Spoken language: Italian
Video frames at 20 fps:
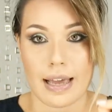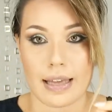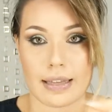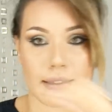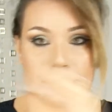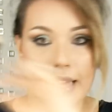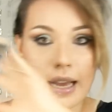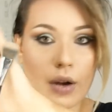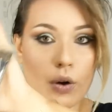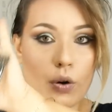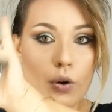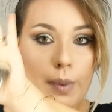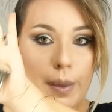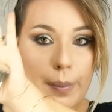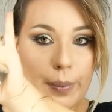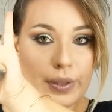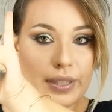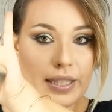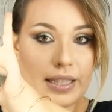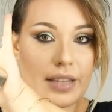da, come
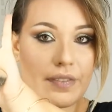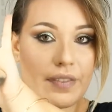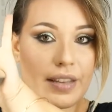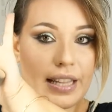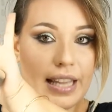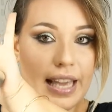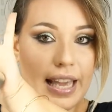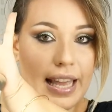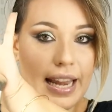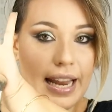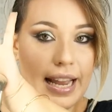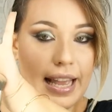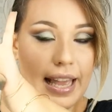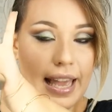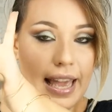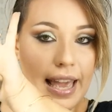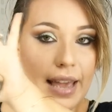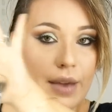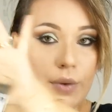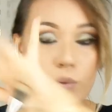potete vedere
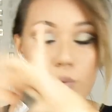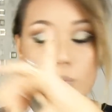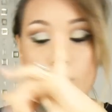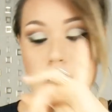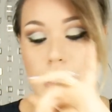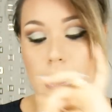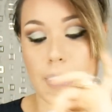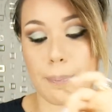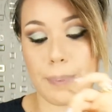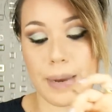è un